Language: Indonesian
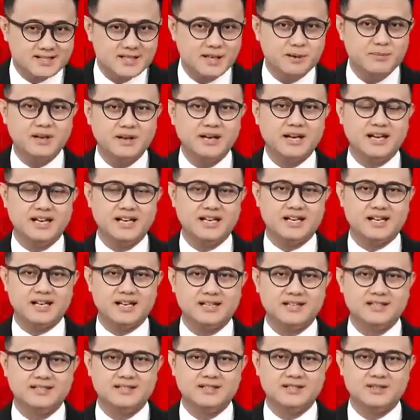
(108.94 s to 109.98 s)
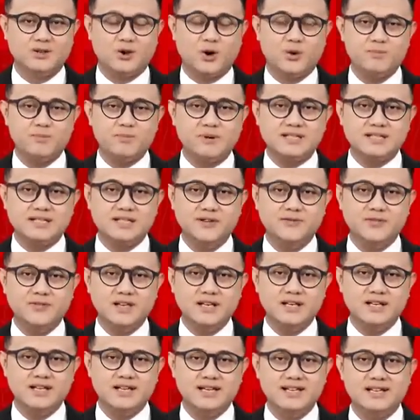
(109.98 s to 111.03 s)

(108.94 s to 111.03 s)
streaming lainnya. Kompas TV,